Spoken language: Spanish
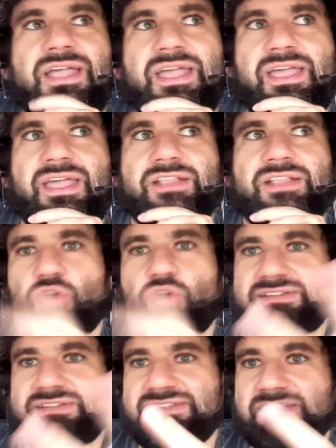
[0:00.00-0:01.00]
eh,
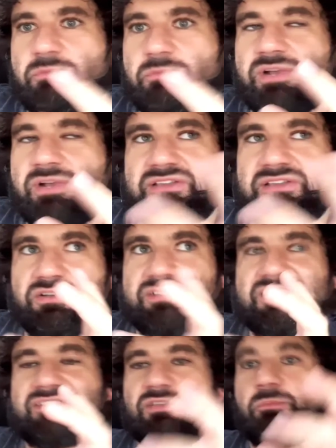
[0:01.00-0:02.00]
todas estas
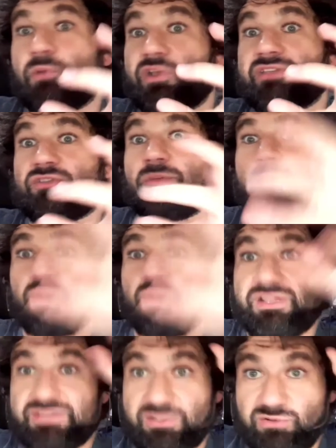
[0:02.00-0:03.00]
movilizaciones hacia un proyecto
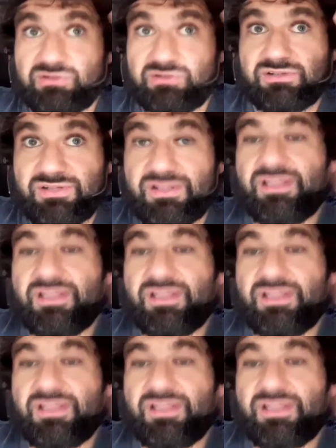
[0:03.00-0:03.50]
político